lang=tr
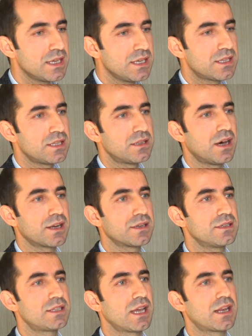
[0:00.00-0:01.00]

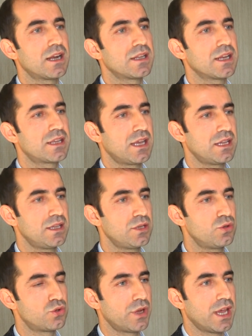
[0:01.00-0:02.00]
iktidarını, tekrardan kendi
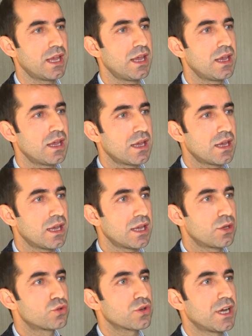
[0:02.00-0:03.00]
gücüne e,
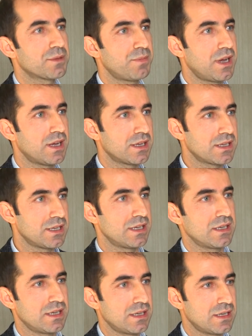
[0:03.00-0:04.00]
güç katma
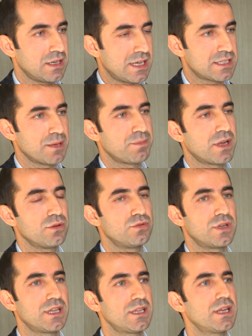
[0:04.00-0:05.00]
e, hesapları
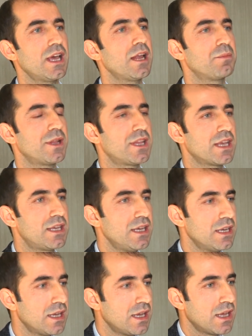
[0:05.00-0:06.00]
üzerindendir. Elbette
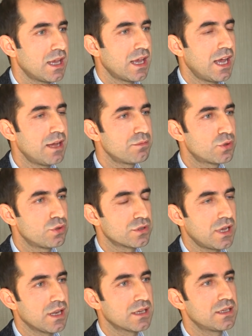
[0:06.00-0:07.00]
ki hem
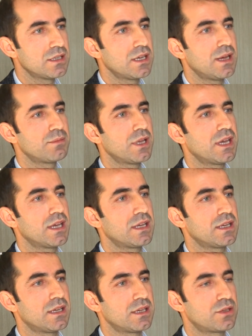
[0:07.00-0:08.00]
Kürt halkı hem de
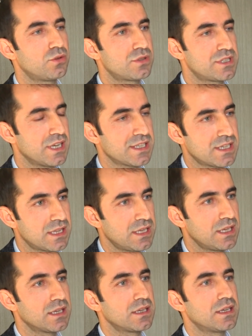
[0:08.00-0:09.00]
e, Kürt
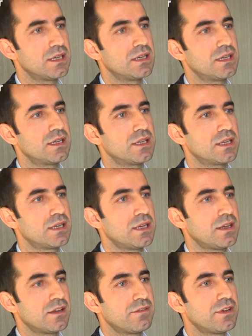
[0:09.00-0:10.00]
siyaseti e,
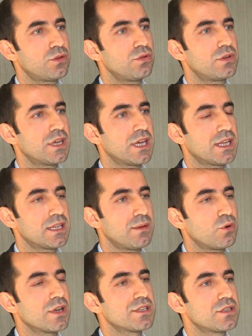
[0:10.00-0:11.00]
ve Türkiye
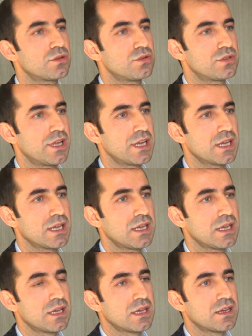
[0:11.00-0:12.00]
demokrasi güçleri
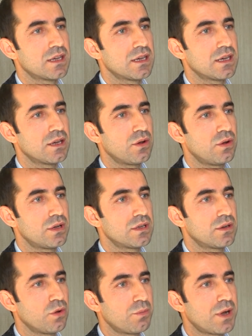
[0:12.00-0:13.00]
e,
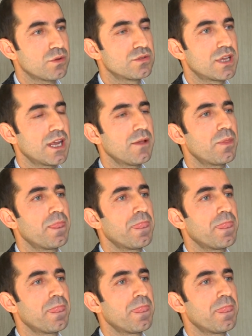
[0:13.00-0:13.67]
olmak üzere